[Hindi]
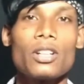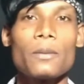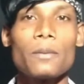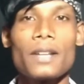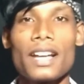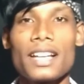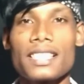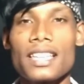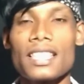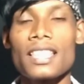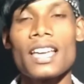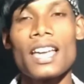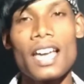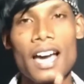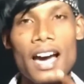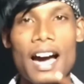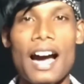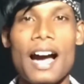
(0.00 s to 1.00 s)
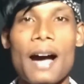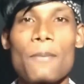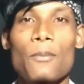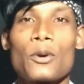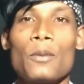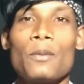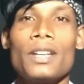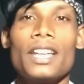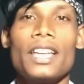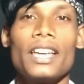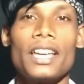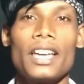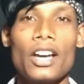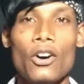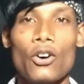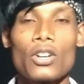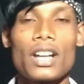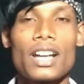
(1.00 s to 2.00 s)
नोटिफिकेशन आपको मिले
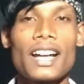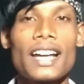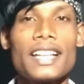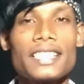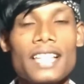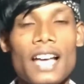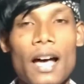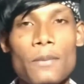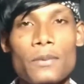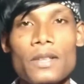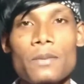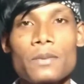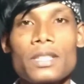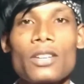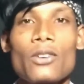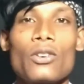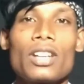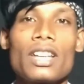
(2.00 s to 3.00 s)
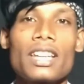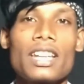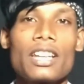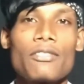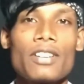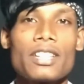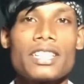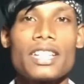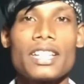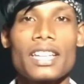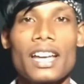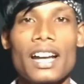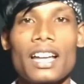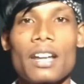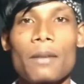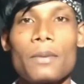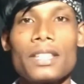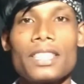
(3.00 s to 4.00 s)
और हाँ गाइस आप सबसे और एक रिक्वेस्ट है कि
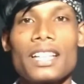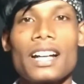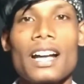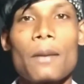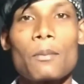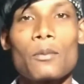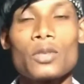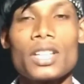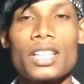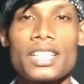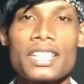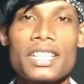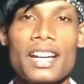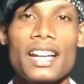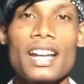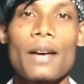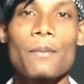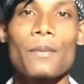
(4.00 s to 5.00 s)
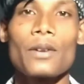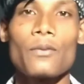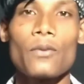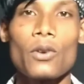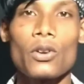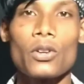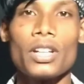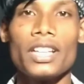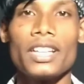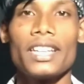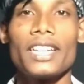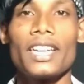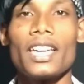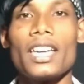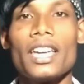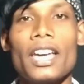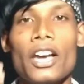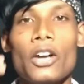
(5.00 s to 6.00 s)
अगर अभी तक आप मुझे इंस्टाग्राम पर फॉलो नहीं
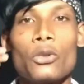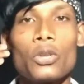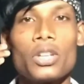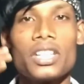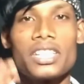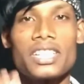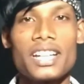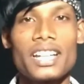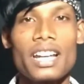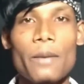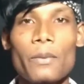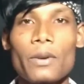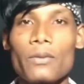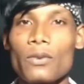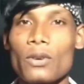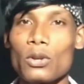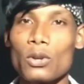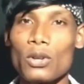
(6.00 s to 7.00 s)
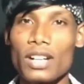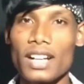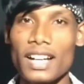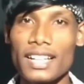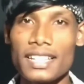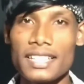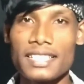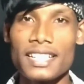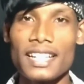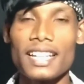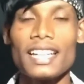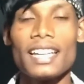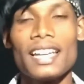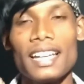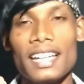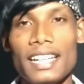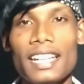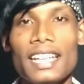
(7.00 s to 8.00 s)
किए तो इंस्टाग्राम पर फॉलो कर लीजिए
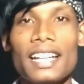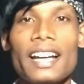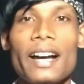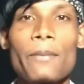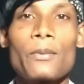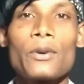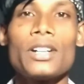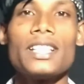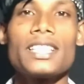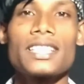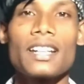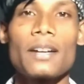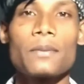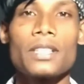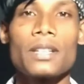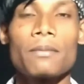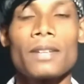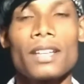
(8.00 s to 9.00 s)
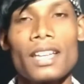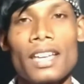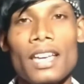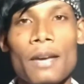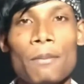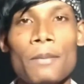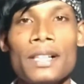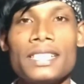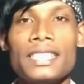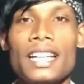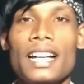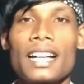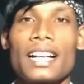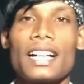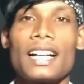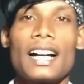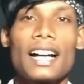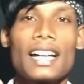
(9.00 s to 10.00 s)
लिंक आपको डिस्क्रिप्शन में मिल
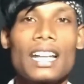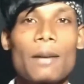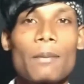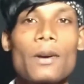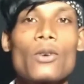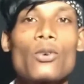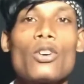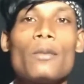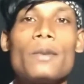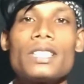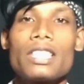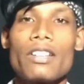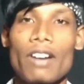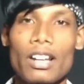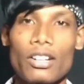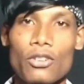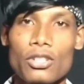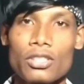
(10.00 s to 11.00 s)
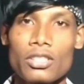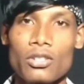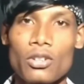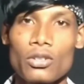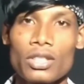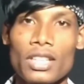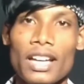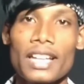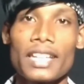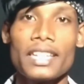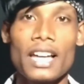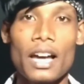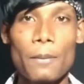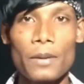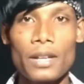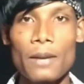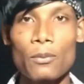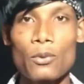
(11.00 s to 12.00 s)
जाएगा अगर आपका कोई भी सवाल क्वेश्चन होता है
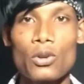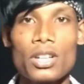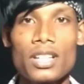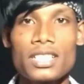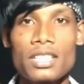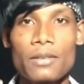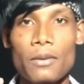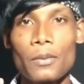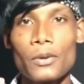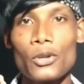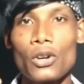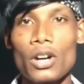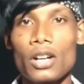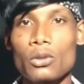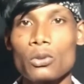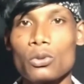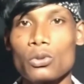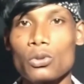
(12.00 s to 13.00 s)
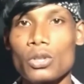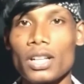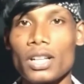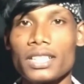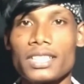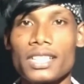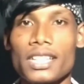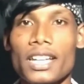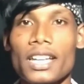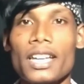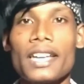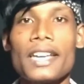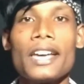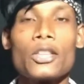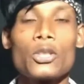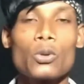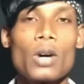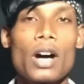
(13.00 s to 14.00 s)
या फिर आपको किसी भी वीडियो का ट्यूटोरियल चाहिए
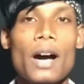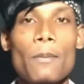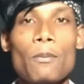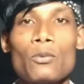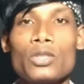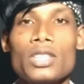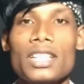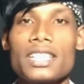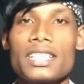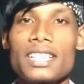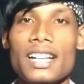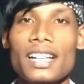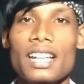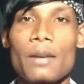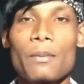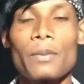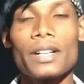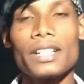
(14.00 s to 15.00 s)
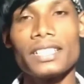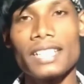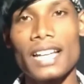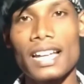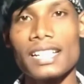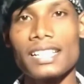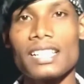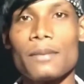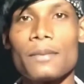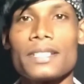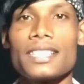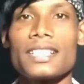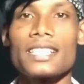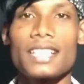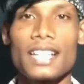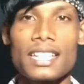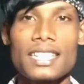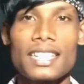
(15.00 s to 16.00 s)
तो आप मुझे इंस्टाग्राम पर डायरेक्टली
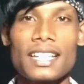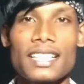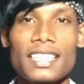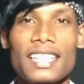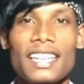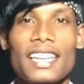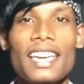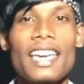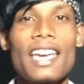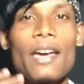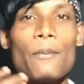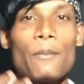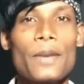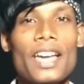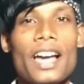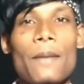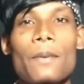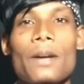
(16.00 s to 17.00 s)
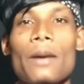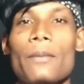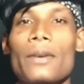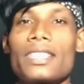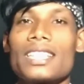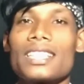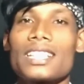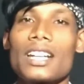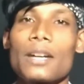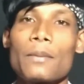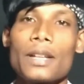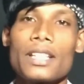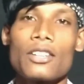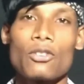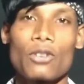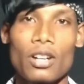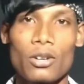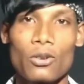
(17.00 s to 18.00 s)
मैसेज कर सकते हैं मैं आपका मैसेज कृपया
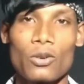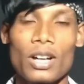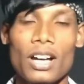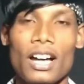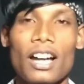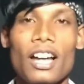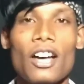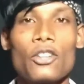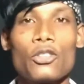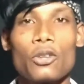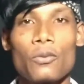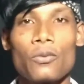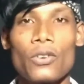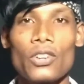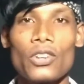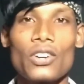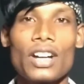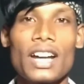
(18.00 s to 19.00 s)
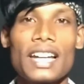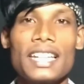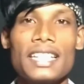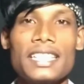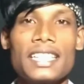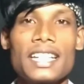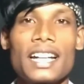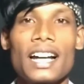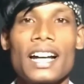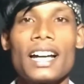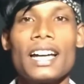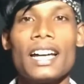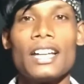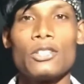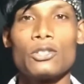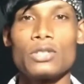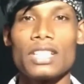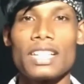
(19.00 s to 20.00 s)
जरूर करूँगा तो फॉलो कर लीजिएगा
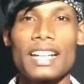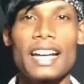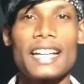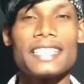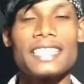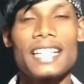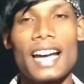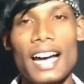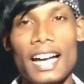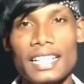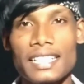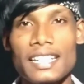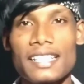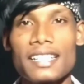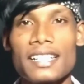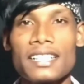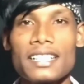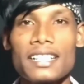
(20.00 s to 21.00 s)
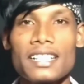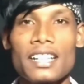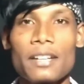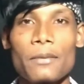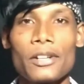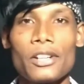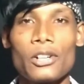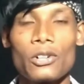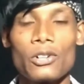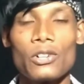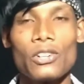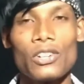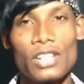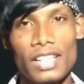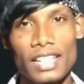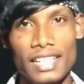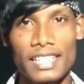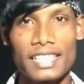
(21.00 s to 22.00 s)
तो चलिए गाइस आज की इस इंटरेस्टिंग वीडियो को
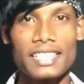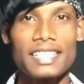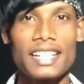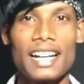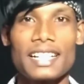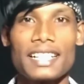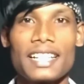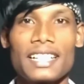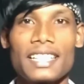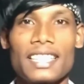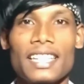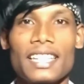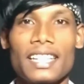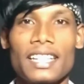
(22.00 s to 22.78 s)
स्टार्ट करते